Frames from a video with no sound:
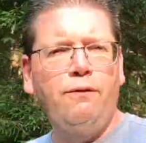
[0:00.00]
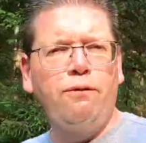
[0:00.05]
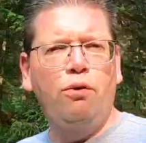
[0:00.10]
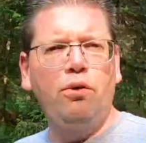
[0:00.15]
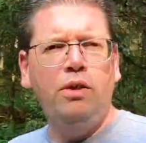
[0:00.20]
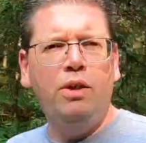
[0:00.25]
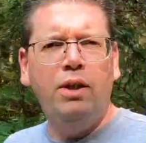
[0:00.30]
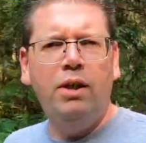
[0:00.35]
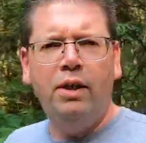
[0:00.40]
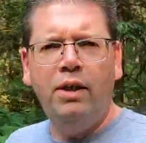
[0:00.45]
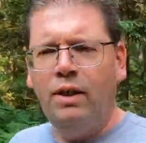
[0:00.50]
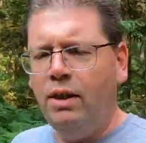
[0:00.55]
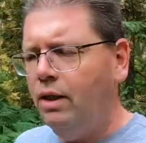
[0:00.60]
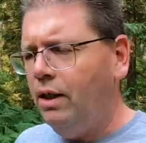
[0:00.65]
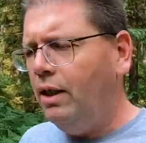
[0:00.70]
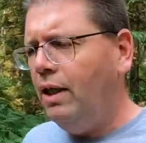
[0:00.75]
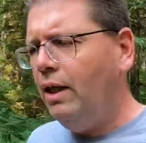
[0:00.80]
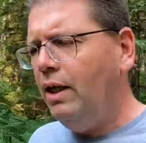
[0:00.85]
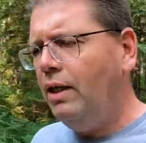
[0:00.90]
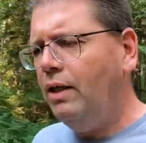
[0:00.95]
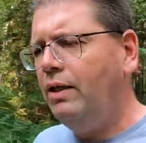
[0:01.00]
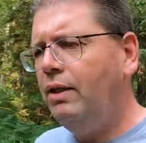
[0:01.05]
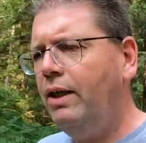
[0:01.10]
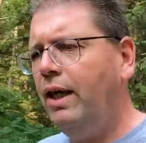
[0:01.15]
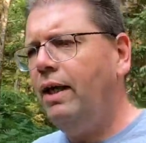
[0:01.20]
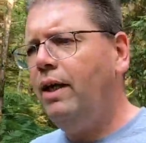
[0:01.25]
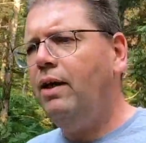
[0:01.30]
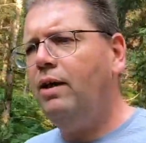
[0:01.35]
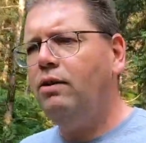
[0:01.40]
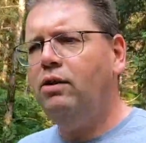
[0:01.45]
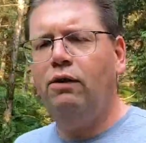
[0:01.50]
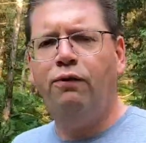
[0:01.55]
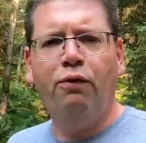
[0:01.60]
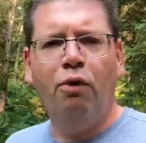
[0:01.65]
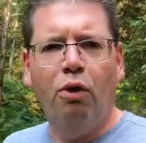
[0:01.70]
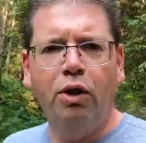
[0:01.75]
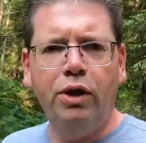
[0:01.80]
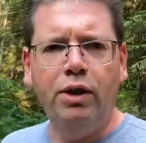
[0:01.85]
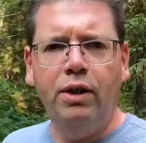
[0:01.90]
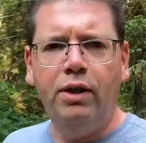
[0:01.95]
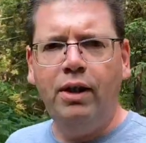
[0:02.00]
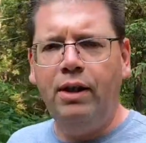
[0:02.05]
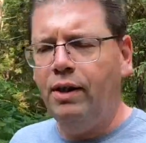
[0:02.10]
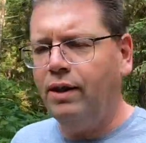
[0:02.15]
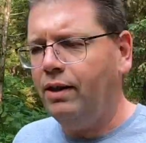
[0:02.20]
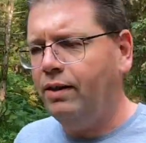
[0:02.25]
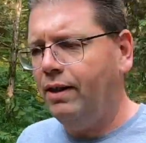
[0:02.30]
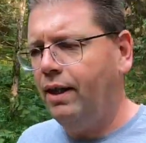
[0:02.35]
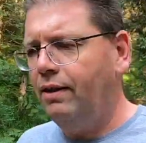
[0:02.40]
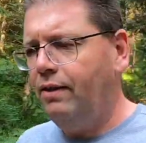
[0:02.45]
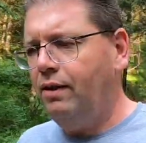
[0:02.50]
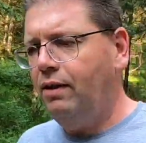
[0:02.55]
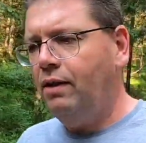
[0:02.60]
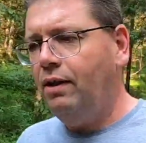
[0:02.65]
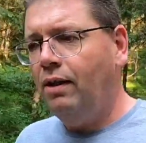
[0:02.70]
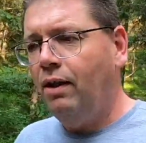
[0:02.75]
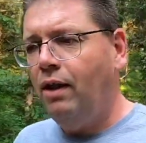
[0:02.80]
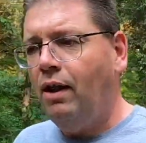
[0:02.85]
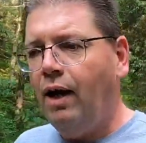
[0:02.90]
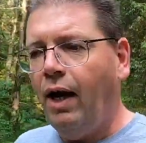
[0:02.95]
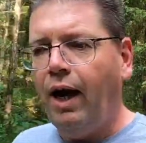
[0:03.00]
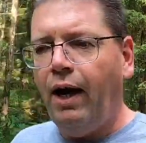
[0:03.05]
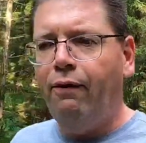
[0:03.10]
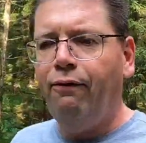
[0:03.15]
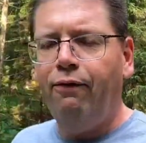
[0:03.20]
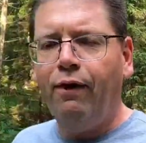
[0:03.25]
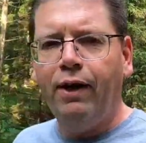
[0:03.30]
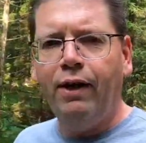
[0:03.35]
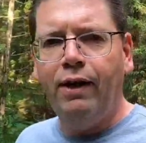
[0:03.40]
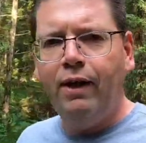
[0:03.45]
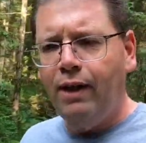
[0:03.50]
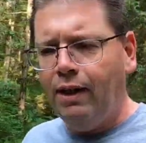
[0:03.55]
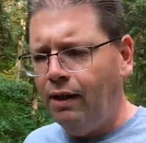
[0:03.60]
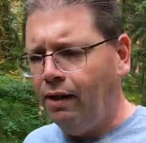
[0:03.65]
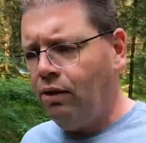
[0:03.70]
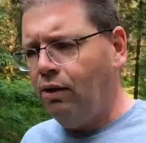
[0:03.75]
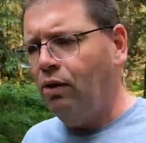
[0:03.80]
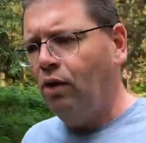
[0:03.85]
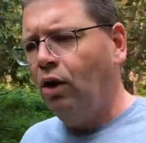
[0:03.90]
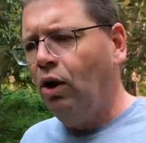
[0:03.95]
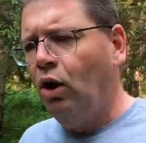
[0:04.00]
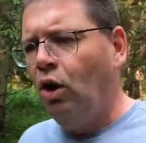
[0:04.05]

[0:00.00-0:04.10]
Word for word: von denen ich denke, dass sie für euch nicht interessant sind, einfach nicht,